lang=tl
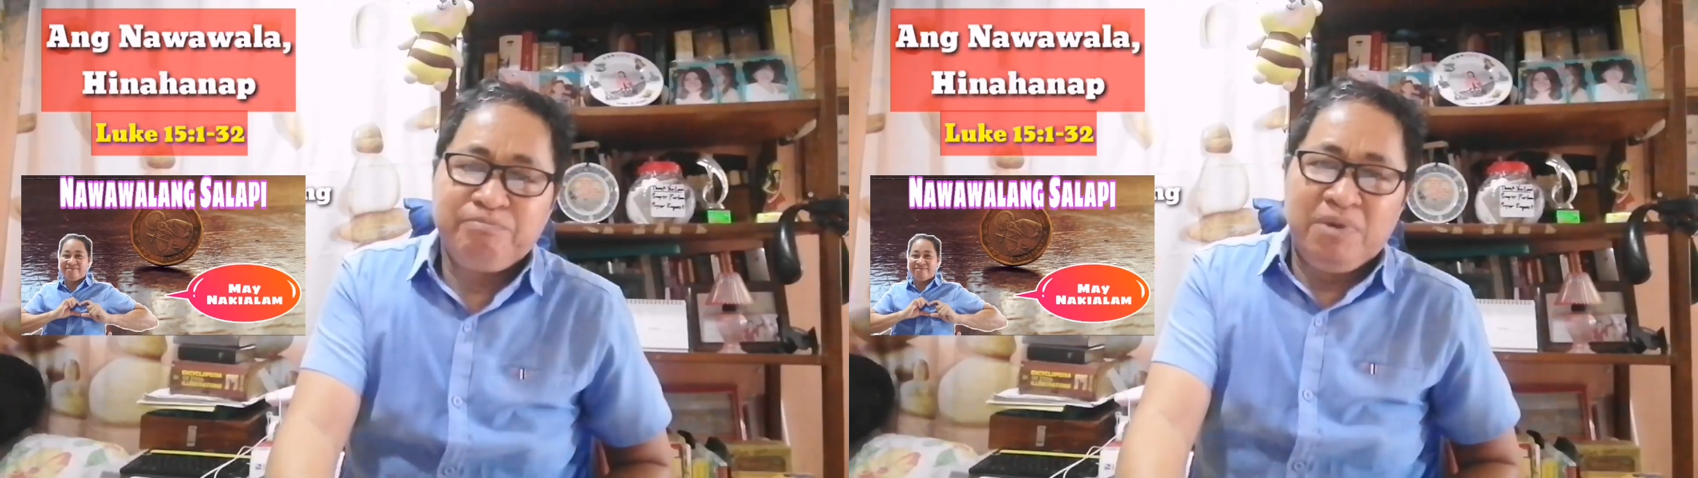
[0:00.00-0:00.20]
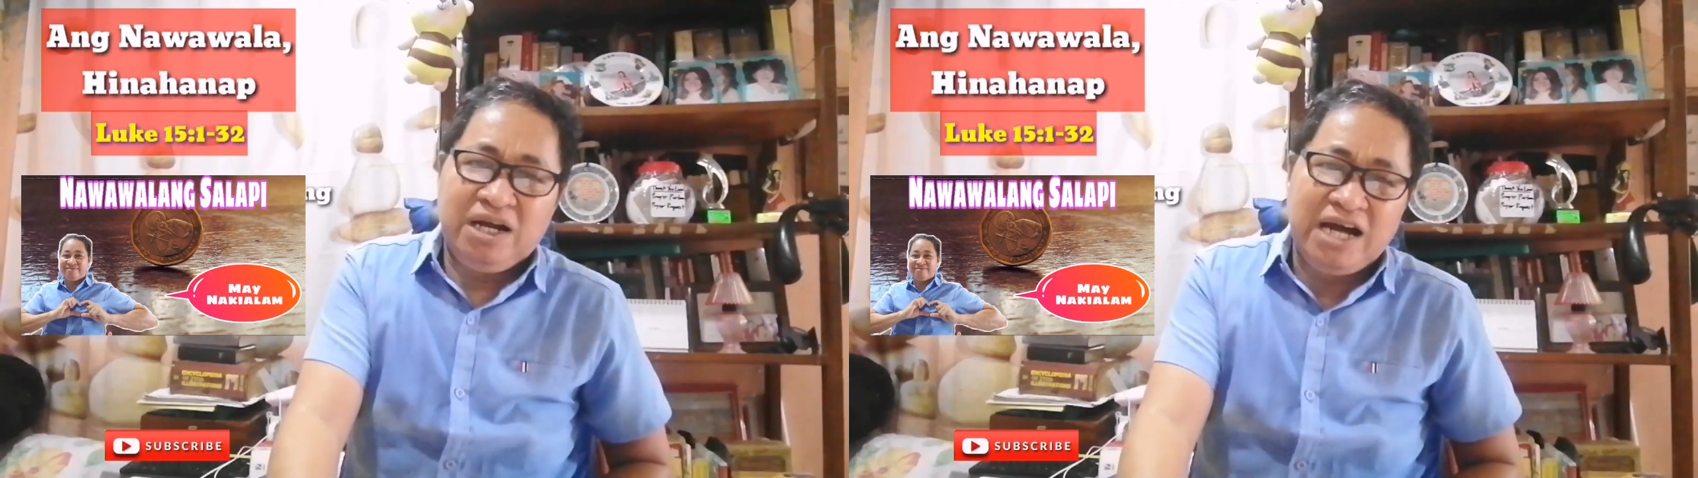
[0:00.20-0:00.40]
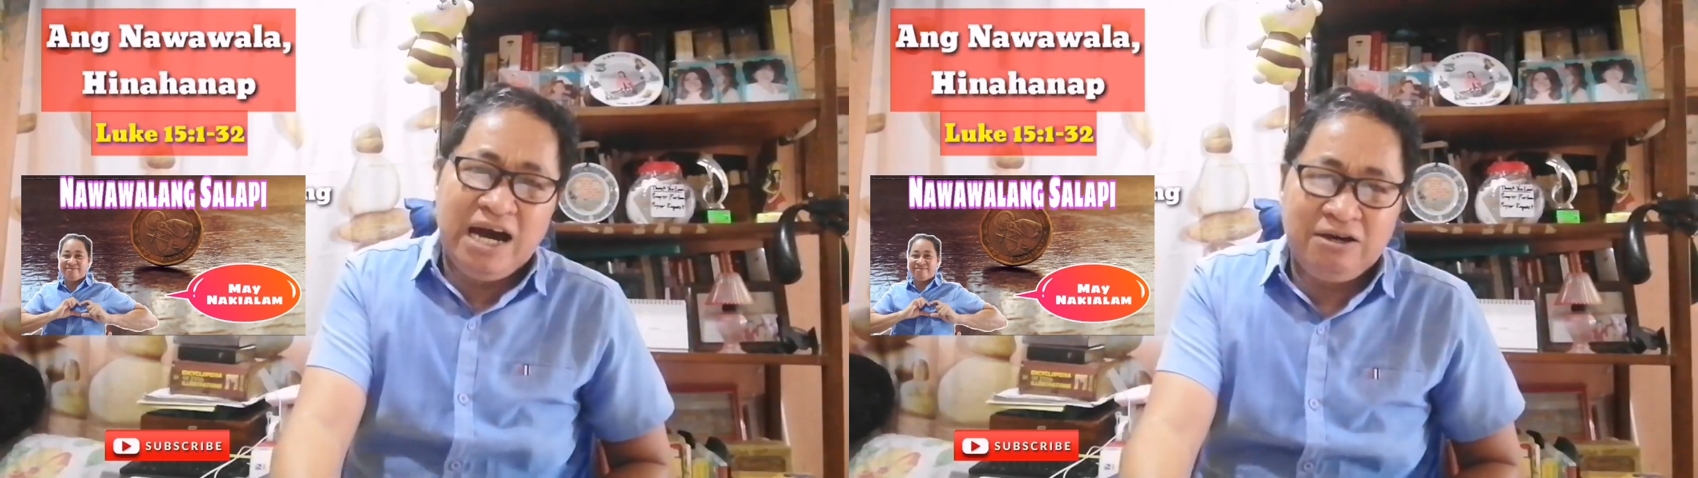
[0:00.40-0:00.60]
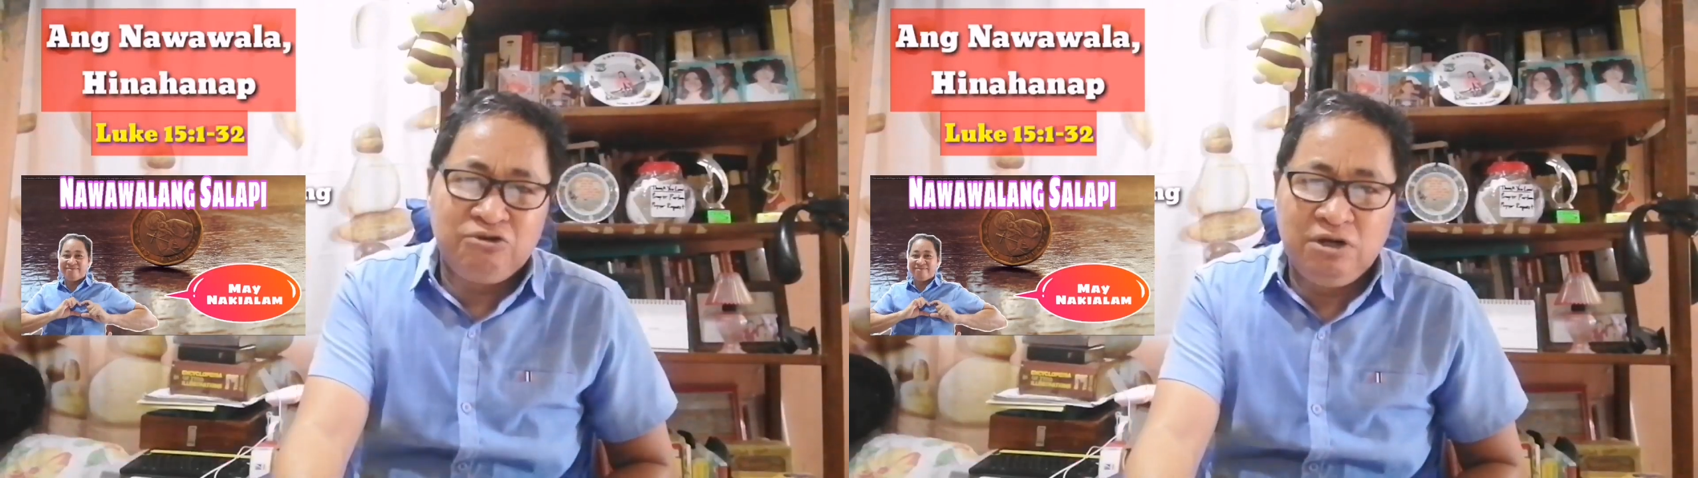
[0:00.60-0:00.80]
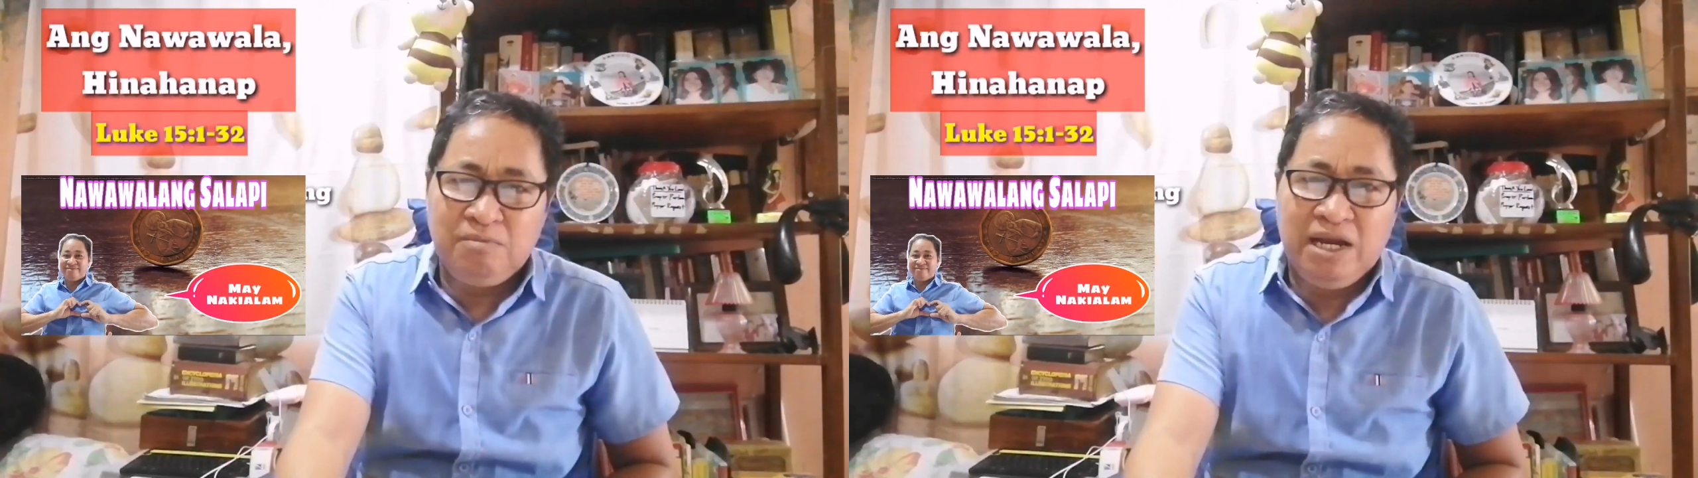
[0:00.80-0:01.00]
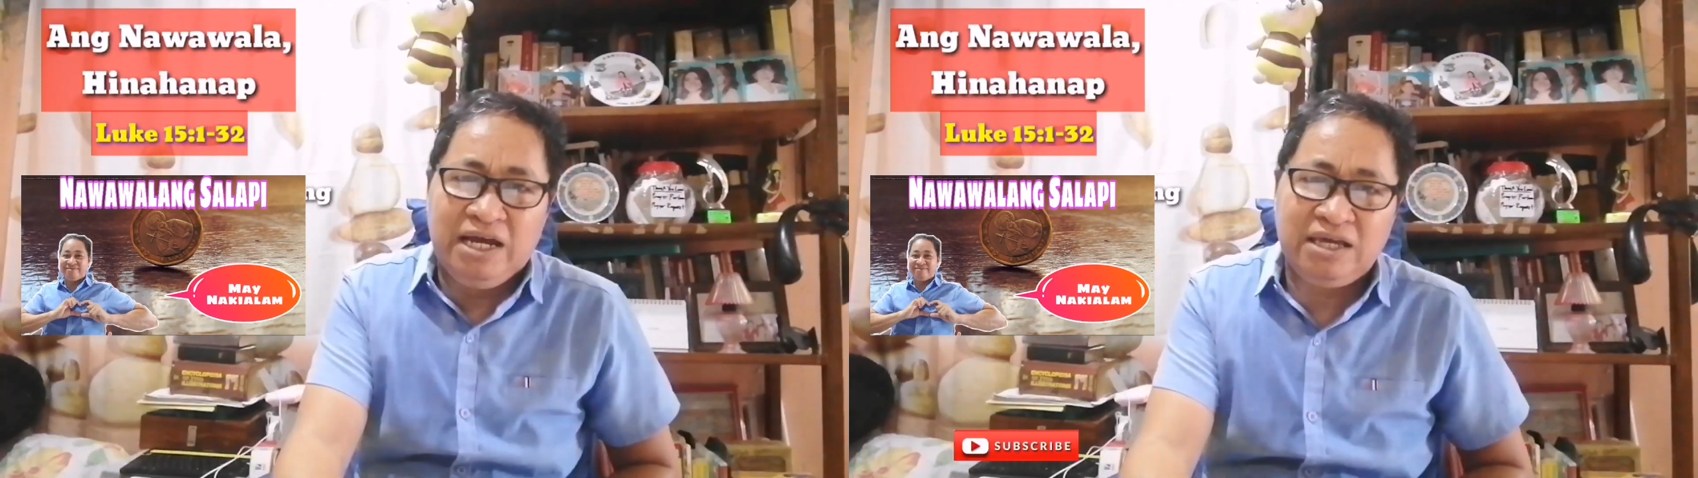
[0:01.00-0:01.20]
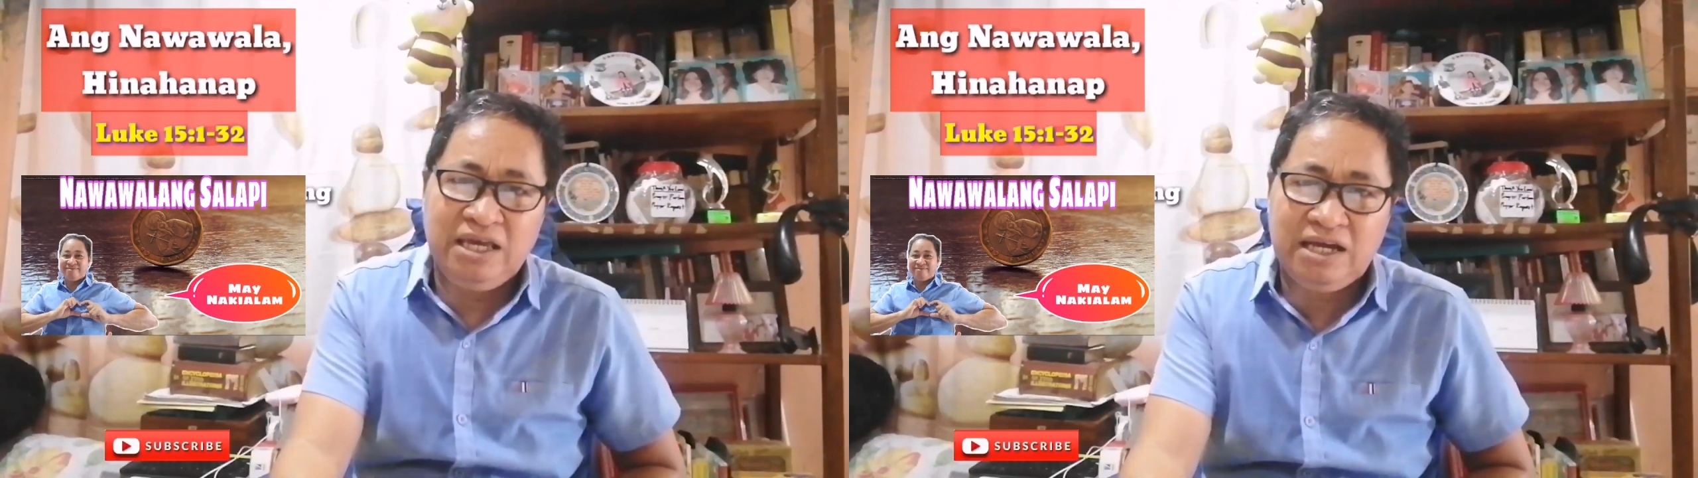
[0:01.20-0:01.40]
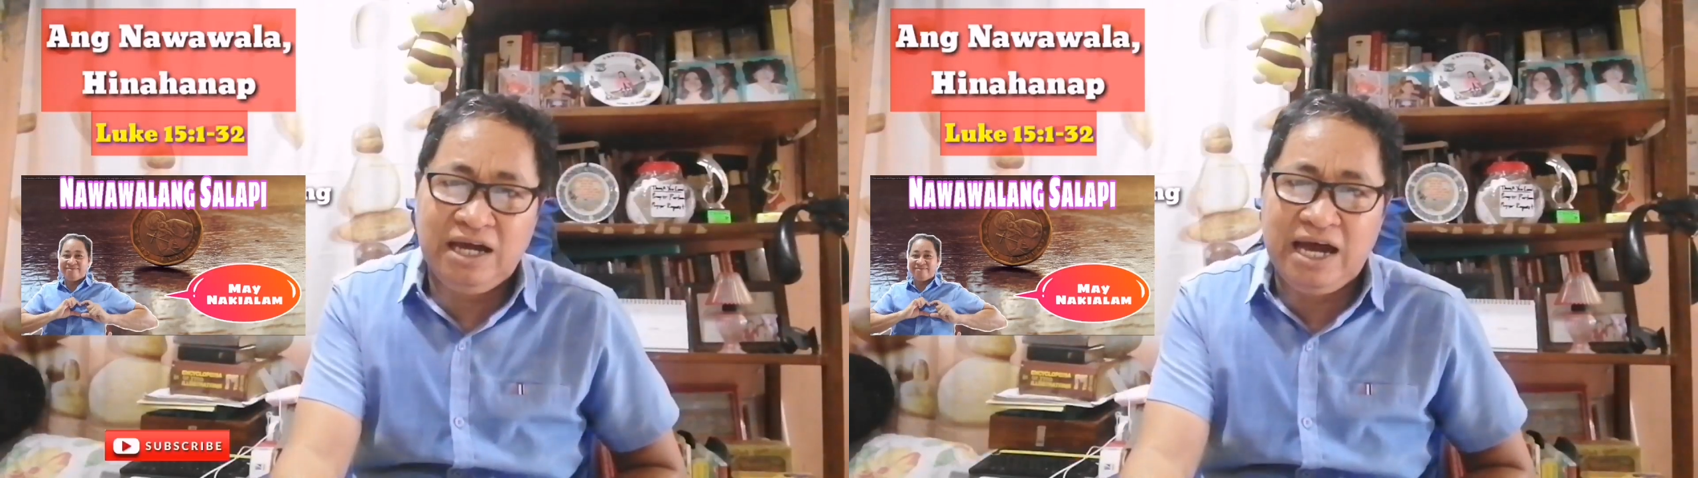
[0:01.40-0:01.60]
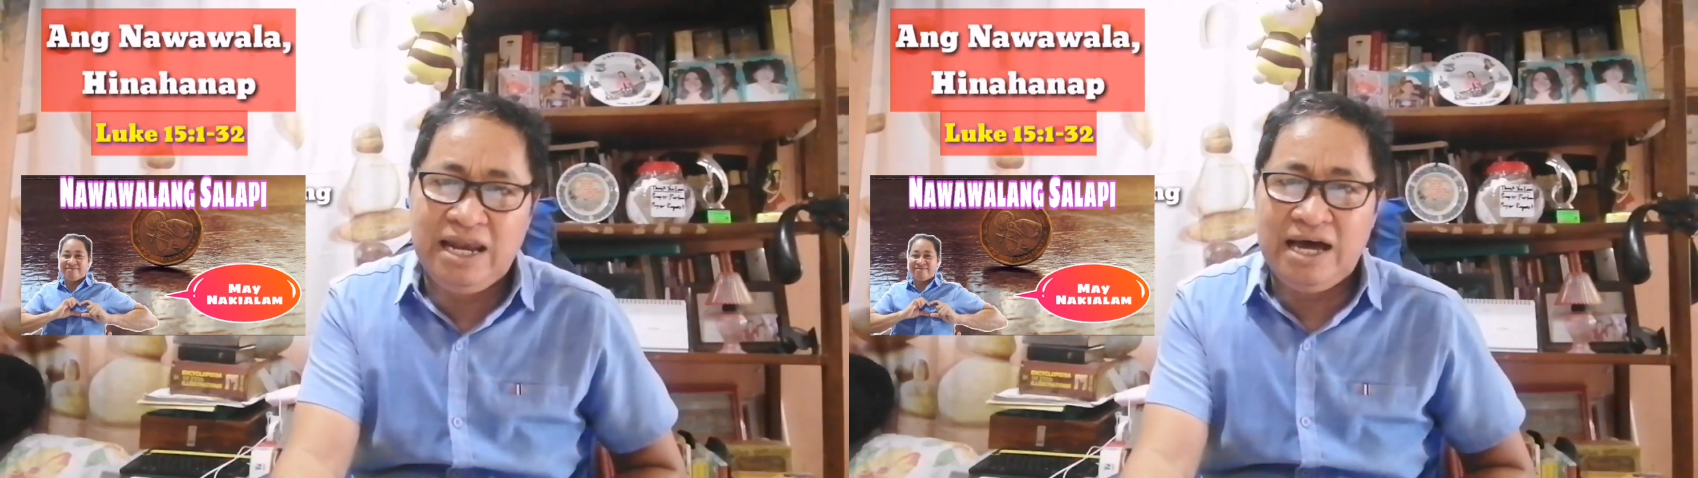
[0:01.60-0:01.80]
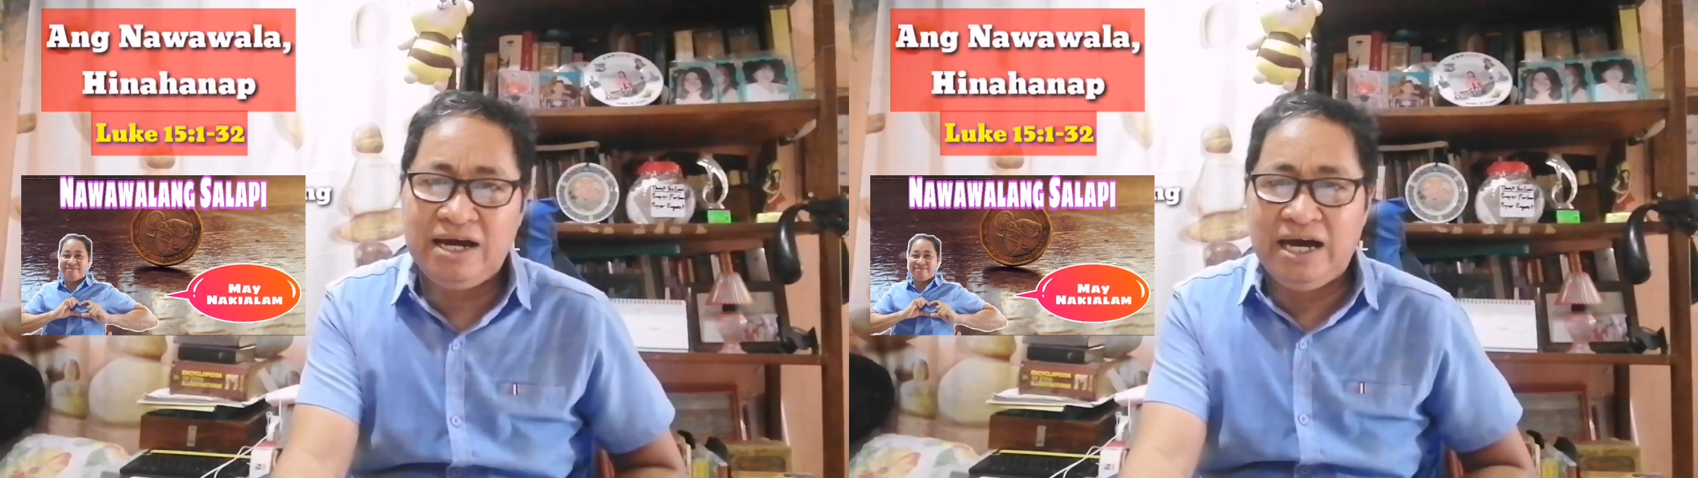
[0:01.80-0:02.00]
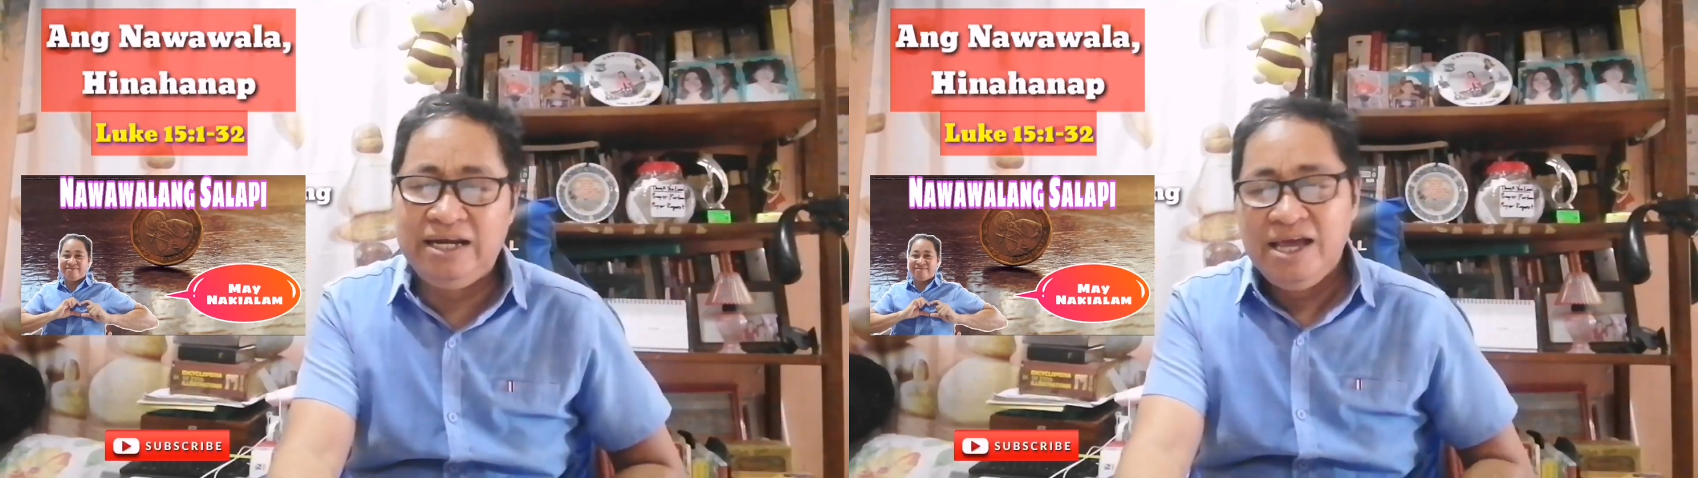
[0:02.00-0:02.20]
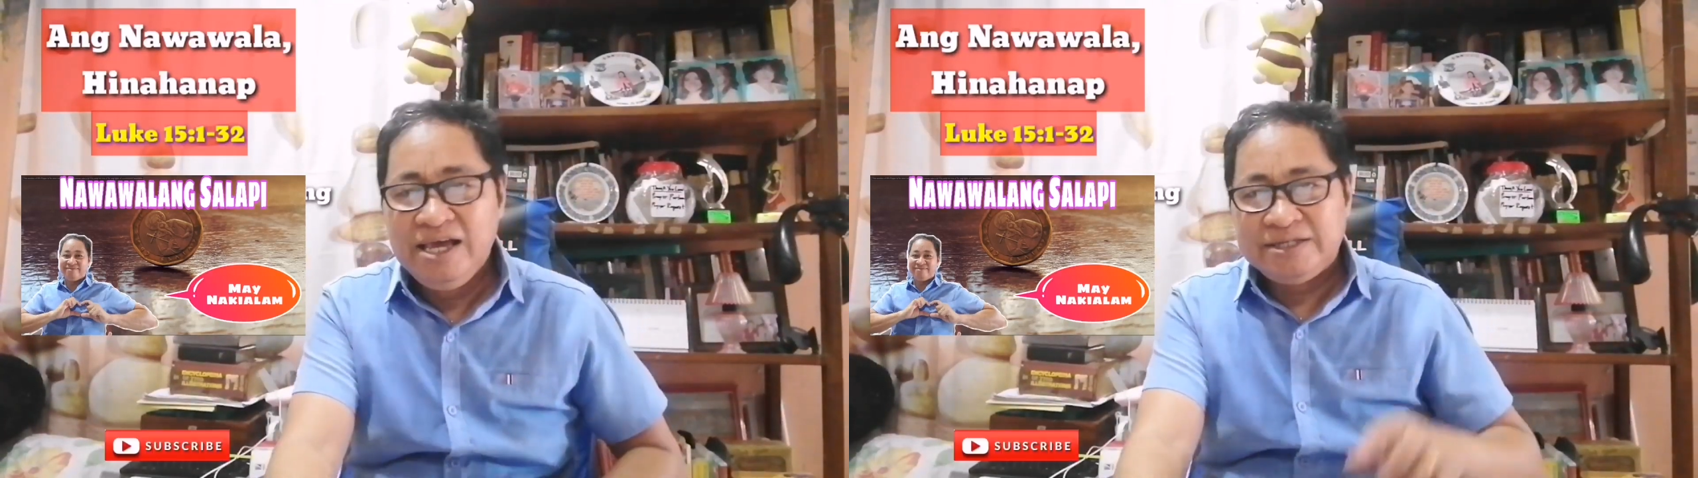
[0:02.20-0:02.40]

magkakaroon ng malaking kagalakan